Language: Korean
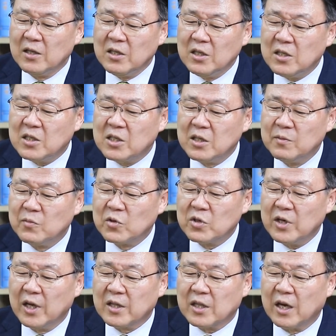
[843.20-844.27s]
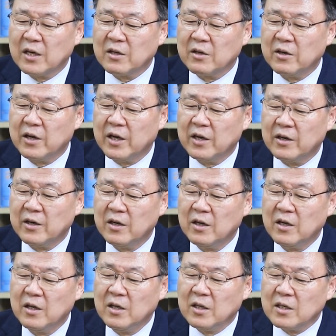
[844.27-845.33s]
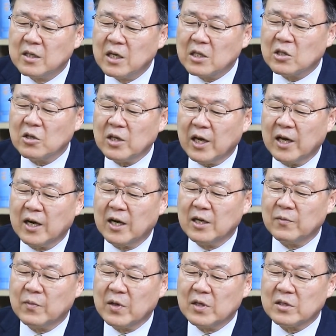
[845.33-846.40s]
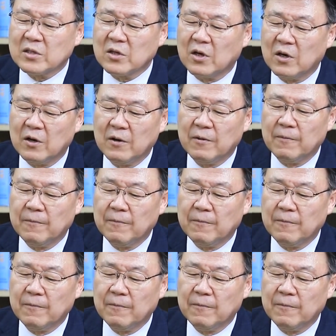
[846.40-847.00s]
이 질문을 했다는 거예요. 그랬더니 하나님께서